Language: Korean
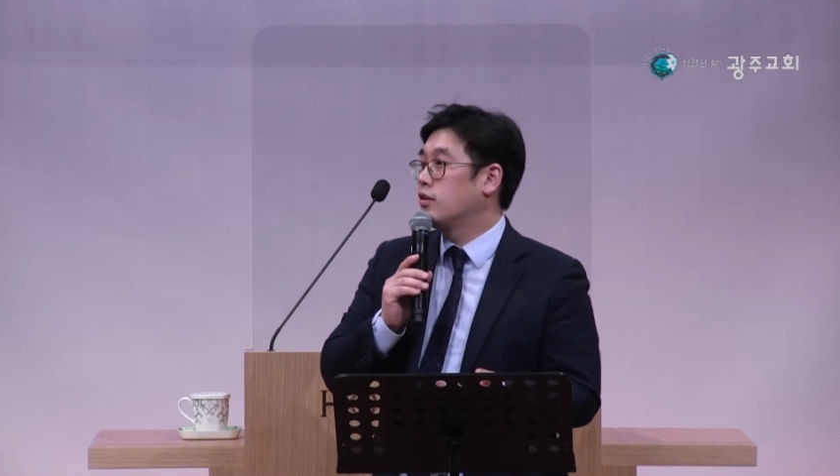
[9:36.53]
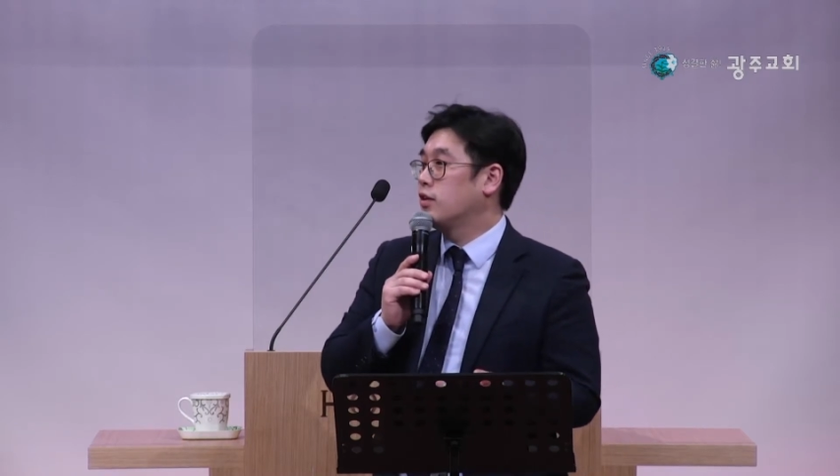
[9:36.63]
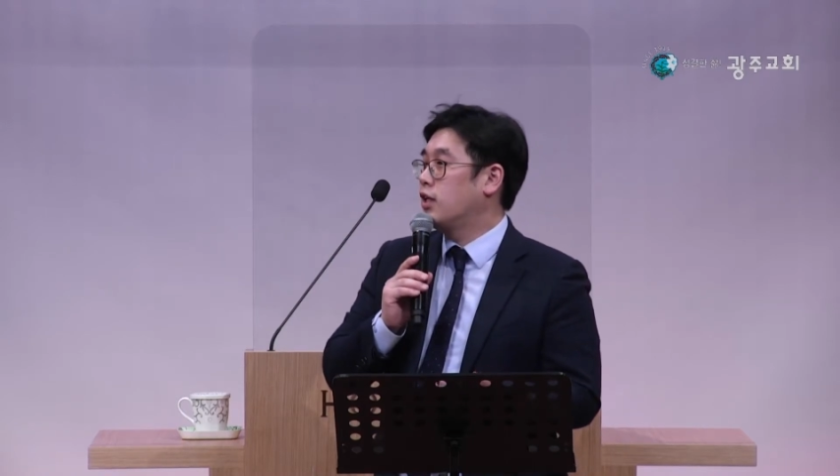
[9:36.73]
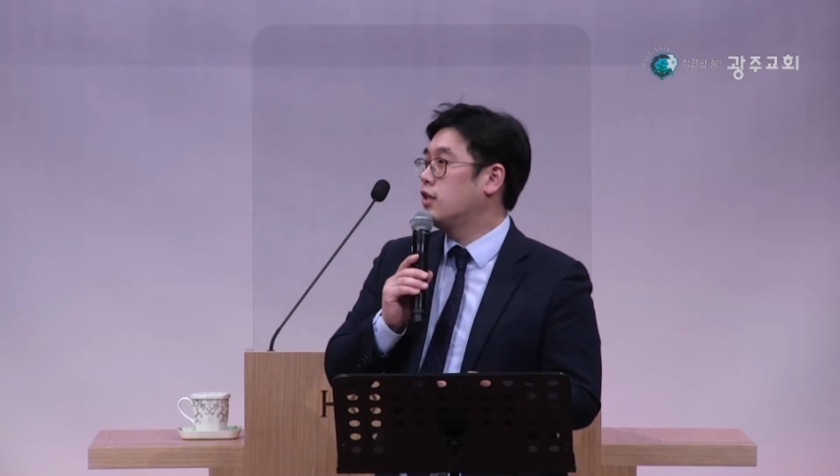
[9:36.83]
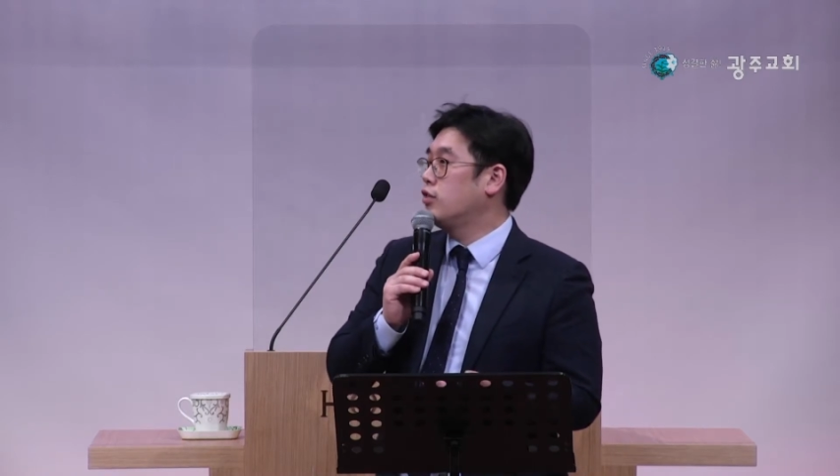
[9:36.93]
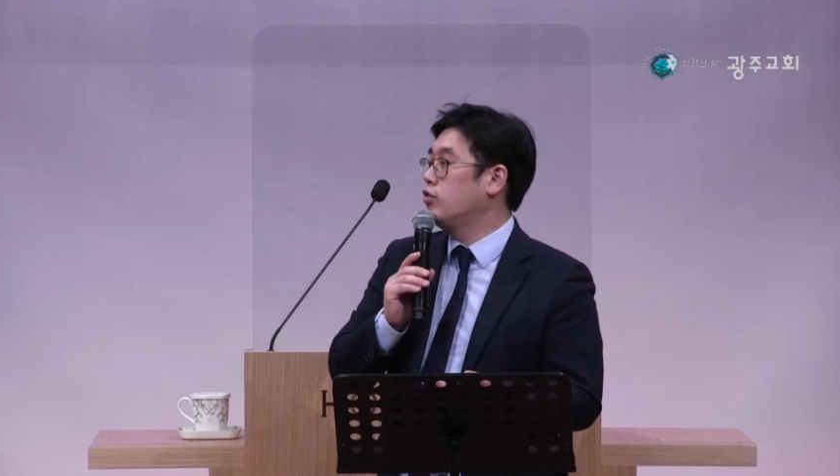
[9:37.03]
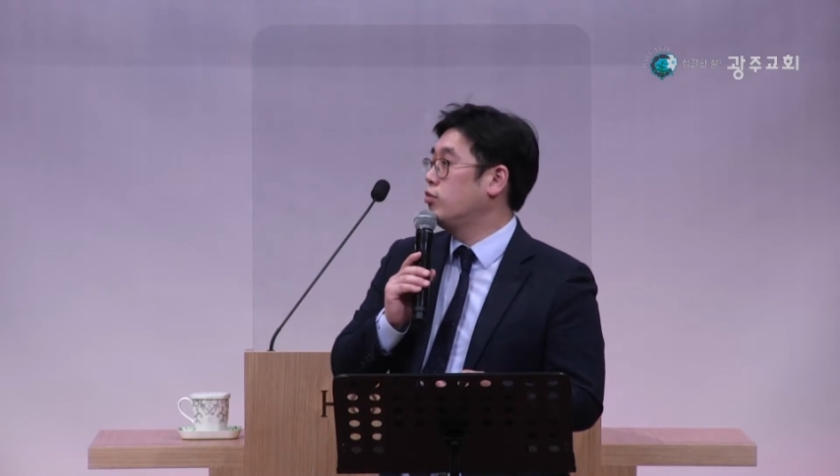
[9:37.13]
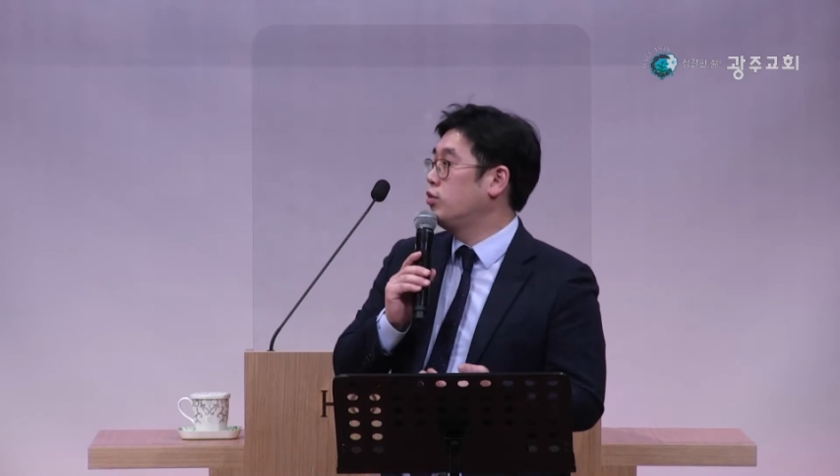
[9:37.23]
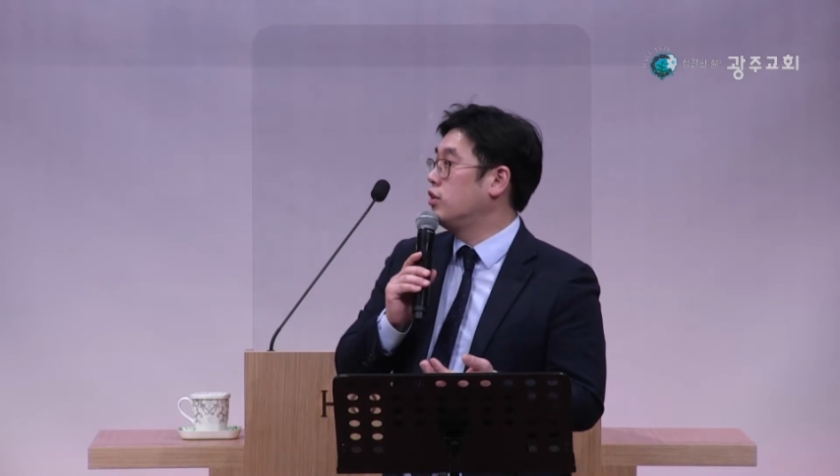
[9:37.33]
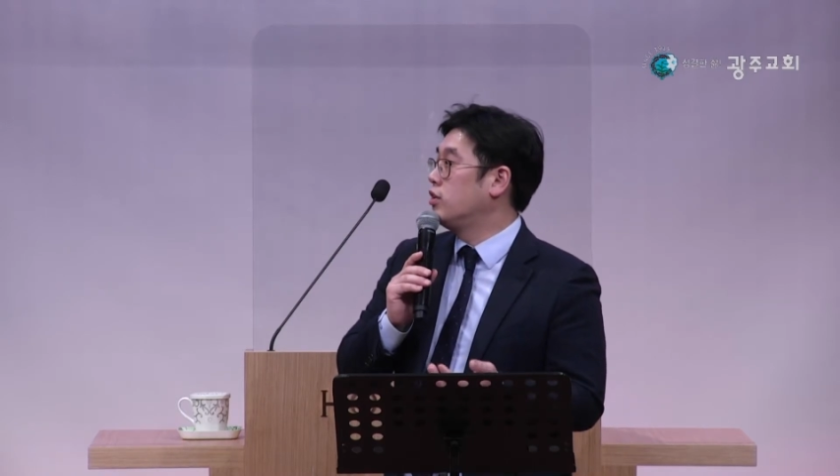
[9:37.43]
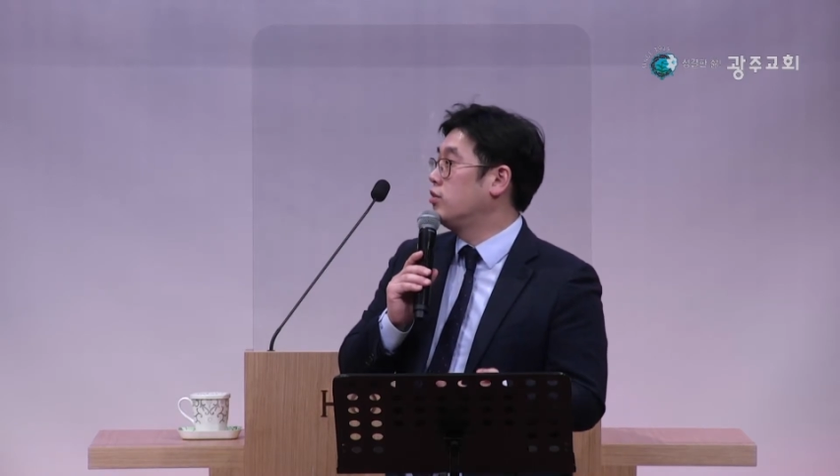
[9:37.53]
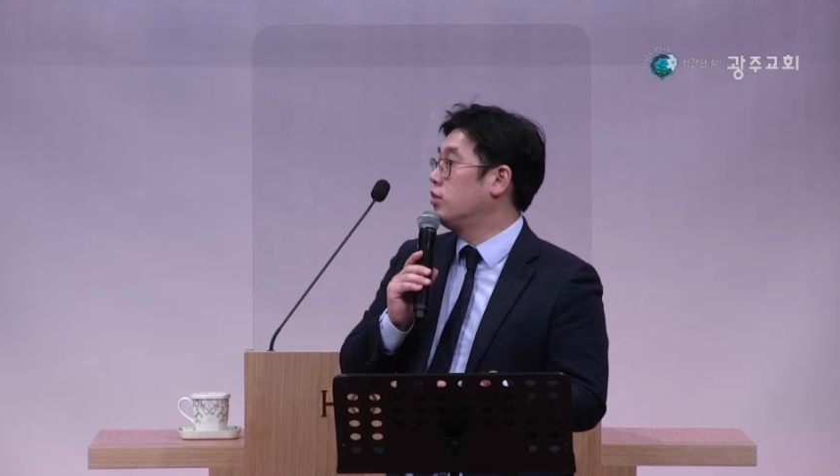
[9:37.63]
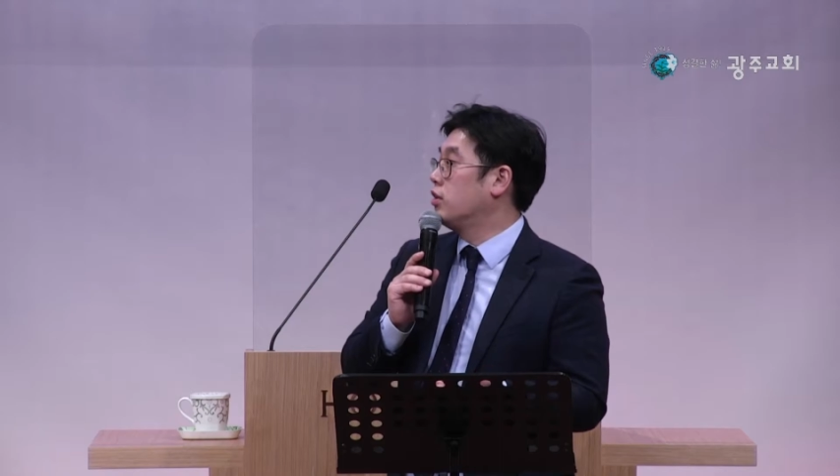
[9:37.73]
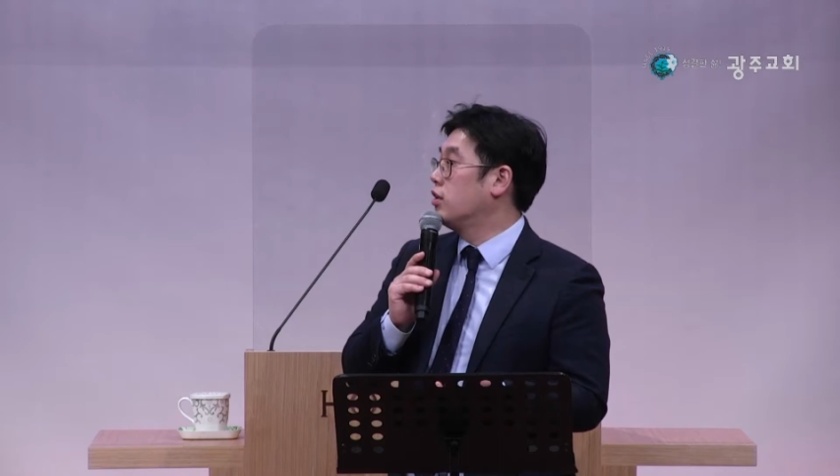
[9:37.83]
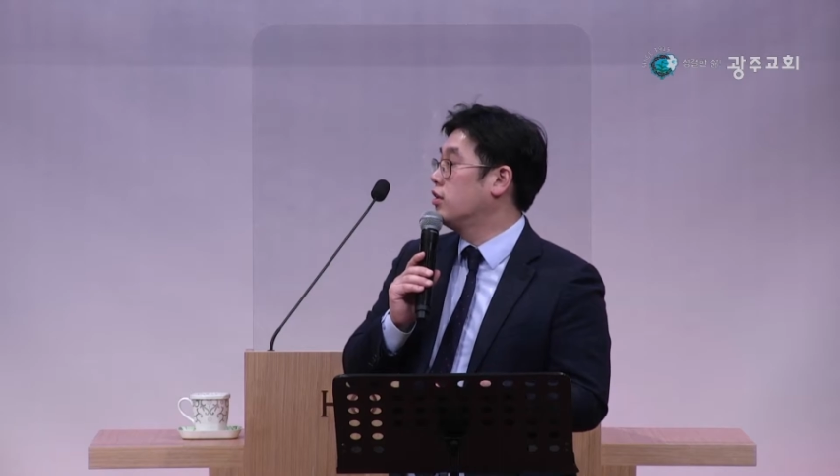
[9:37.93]
하실 수 있는 분
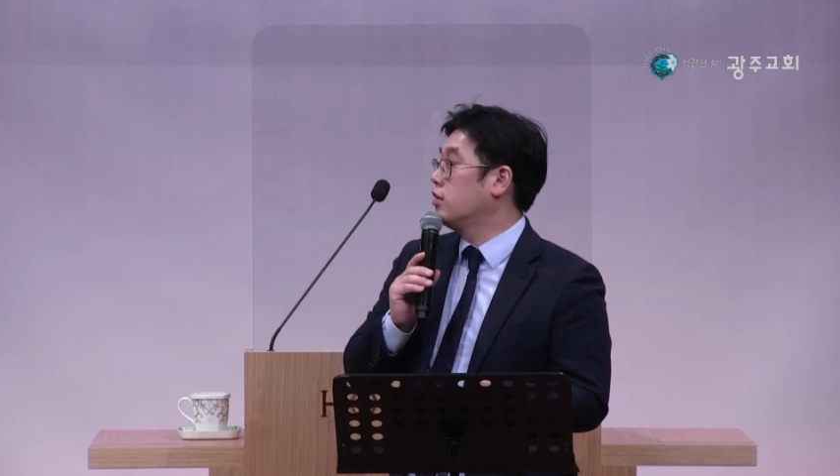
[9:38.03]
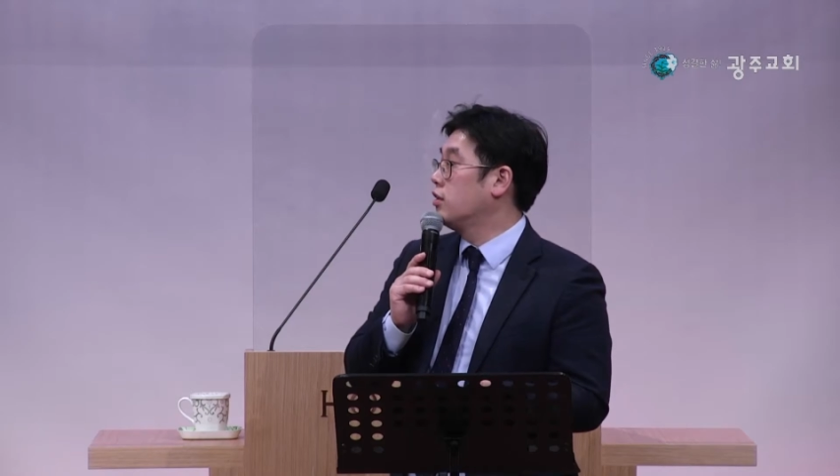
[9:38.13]
있으십니까?